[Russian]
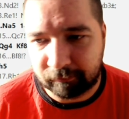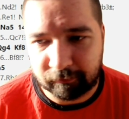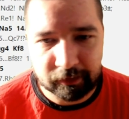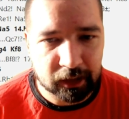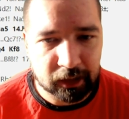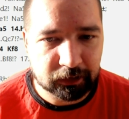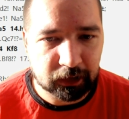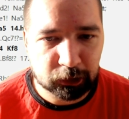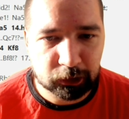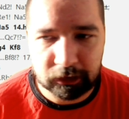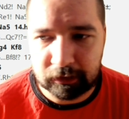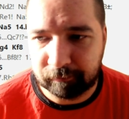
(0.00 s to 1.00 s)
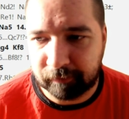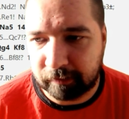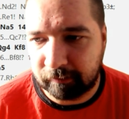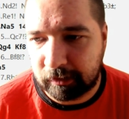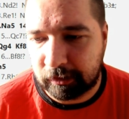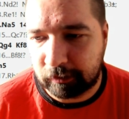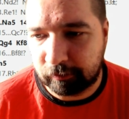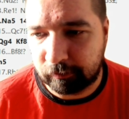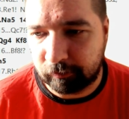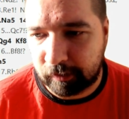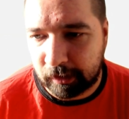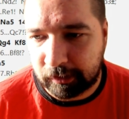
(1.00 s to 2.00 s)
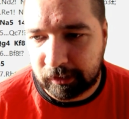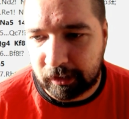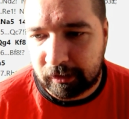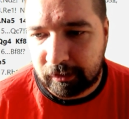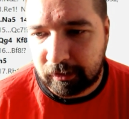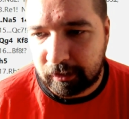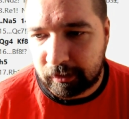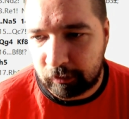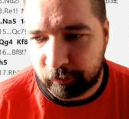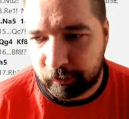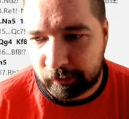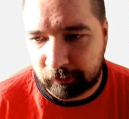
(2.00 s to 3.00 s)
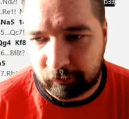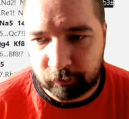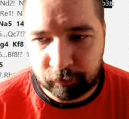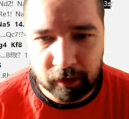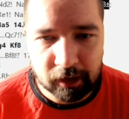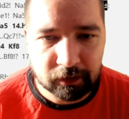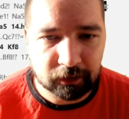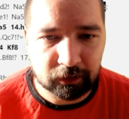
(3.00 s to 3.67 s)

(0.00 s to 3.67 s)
Вот так неожиданно переводить коня на ферзевый фланг.